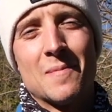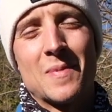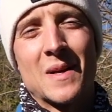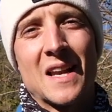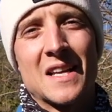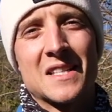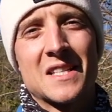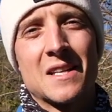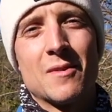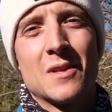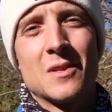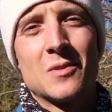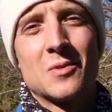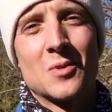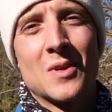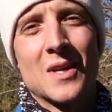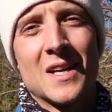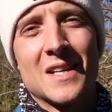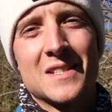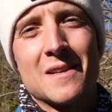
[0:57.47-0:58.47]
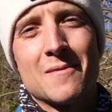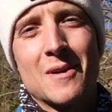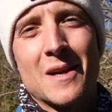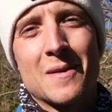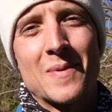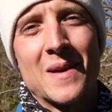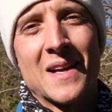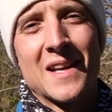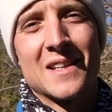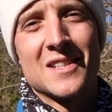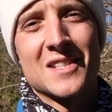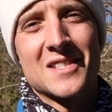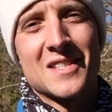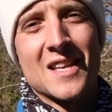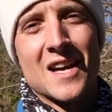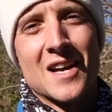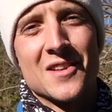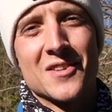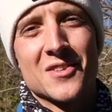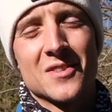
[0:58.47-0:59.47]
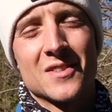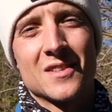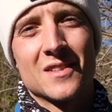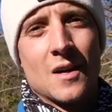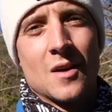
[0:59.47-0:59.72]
para las aventuras de bikepacking de este año.